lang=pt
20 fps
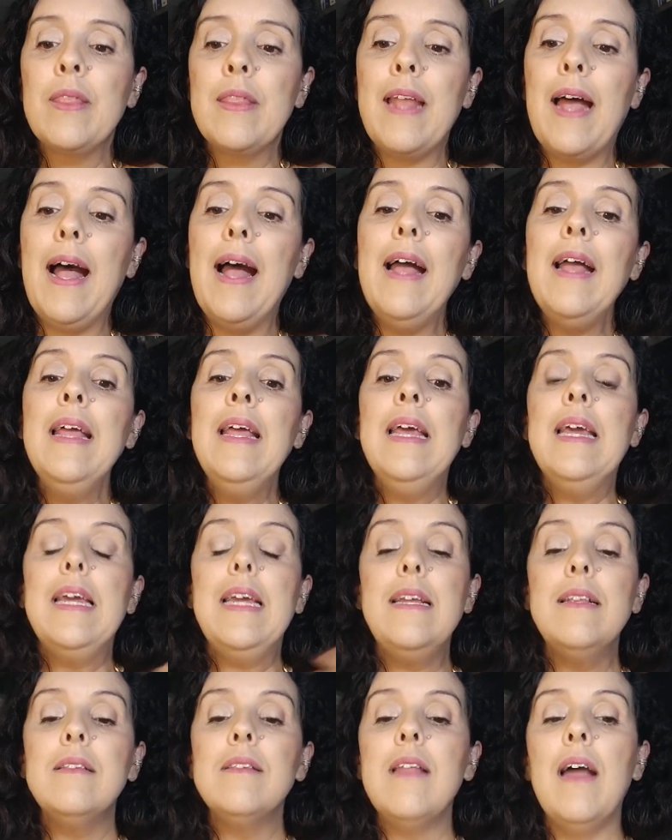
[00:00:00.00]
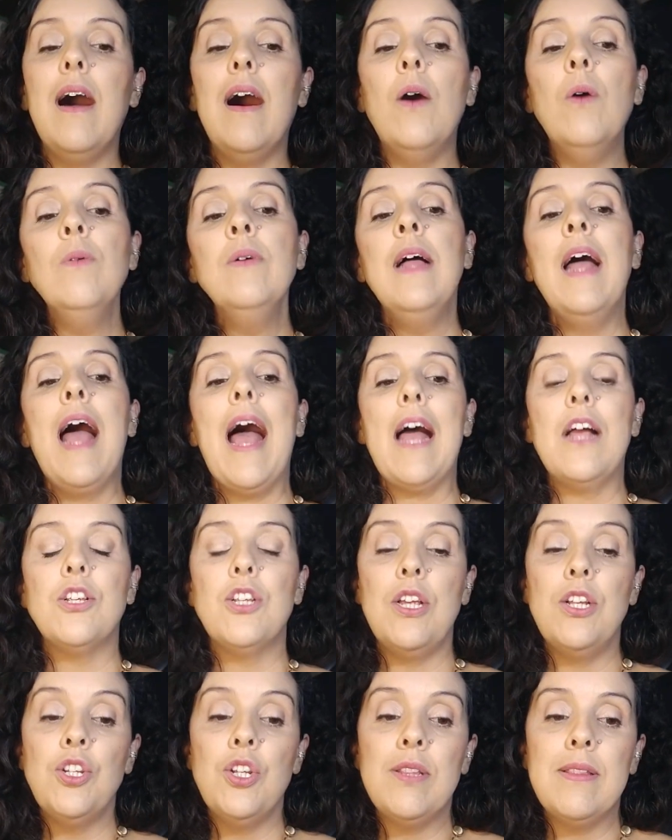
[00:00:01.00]
Tá? Então, a
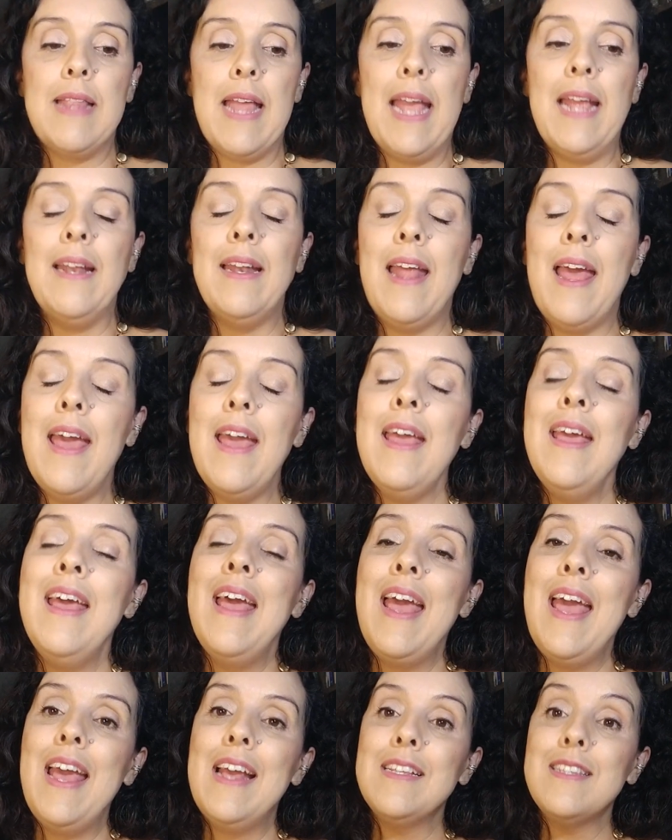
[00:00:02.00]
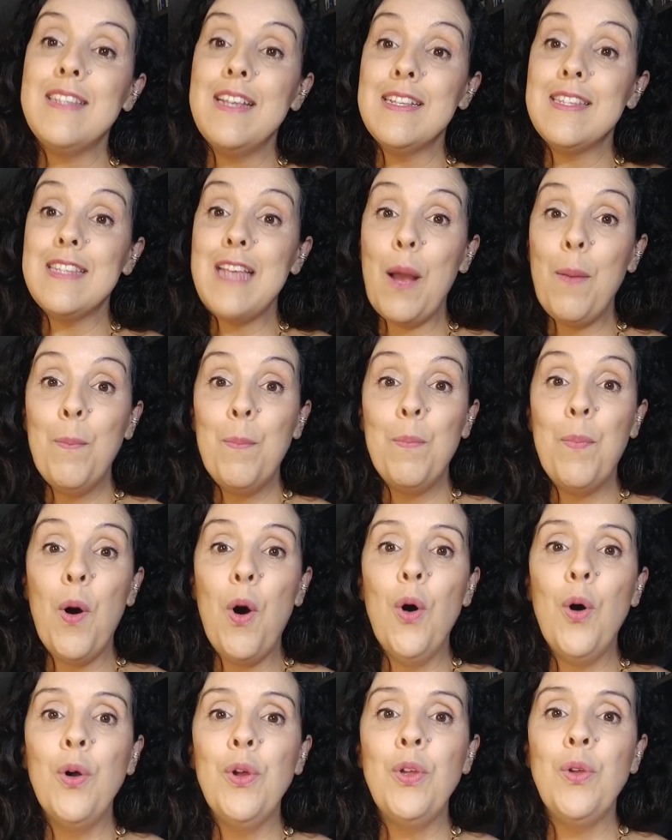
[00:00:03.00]
gente tem, né, esse
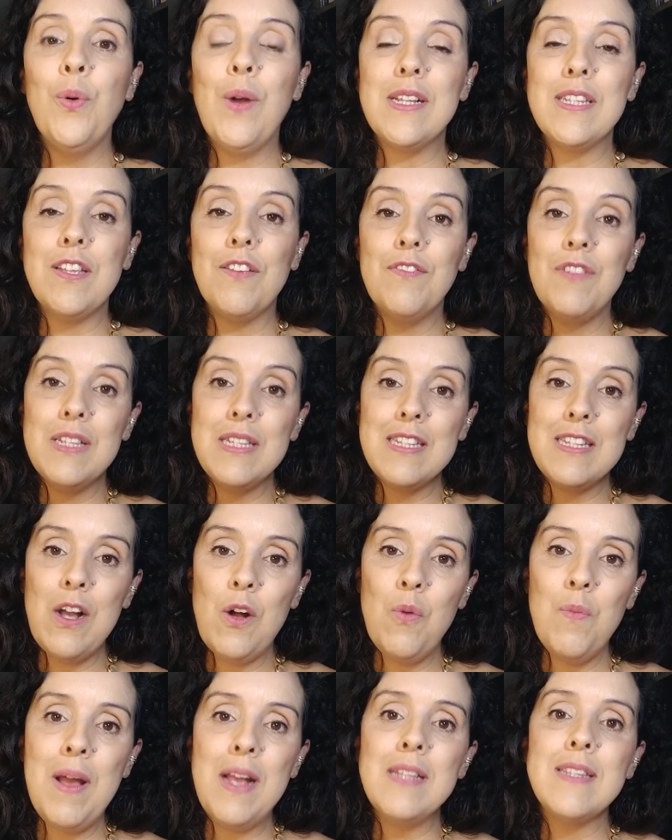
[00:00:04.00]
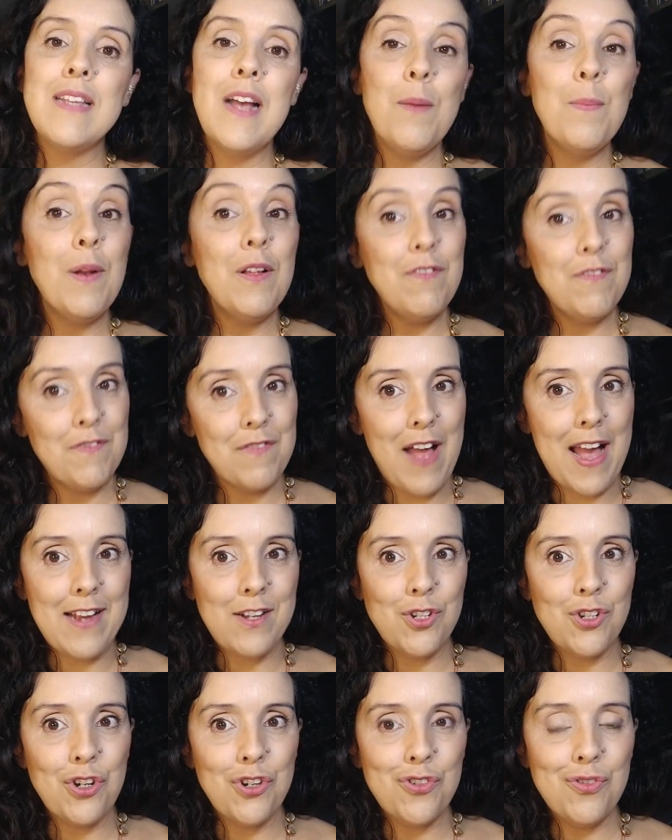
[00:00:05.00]
apoio, essa visão mais ampla
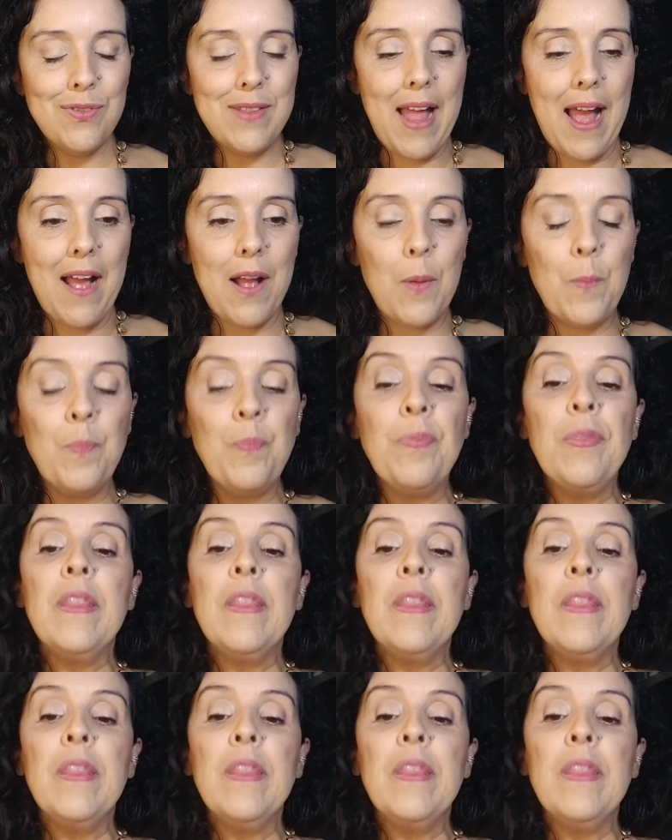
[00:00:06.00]
vai te ajudar.